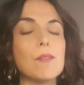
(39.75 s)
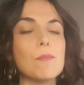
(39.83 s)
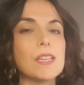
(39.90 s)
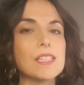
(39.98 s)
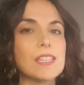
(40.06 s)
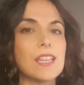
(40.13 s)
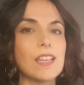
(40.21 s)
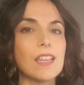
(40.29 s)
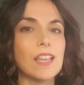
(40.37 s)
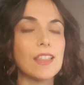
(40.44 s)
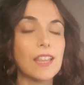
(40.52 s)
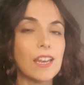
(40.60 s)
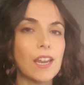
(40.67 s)
mes de,
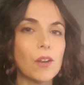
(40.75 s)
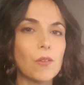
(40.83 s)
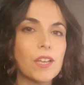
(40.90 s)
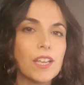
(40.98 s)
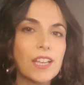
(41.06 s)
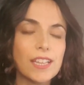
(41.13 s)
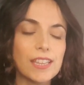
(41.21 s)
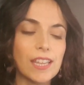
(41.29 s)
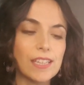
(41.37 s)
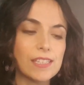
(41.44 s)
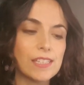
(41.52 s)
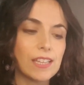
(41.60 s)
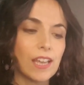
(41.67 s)
enero de
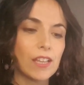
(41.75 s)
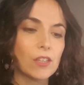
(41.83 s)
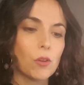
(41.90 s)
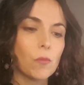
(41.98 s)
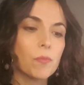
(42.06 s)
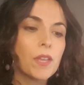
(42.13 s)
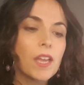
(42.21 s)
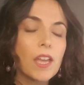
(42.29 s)
este año.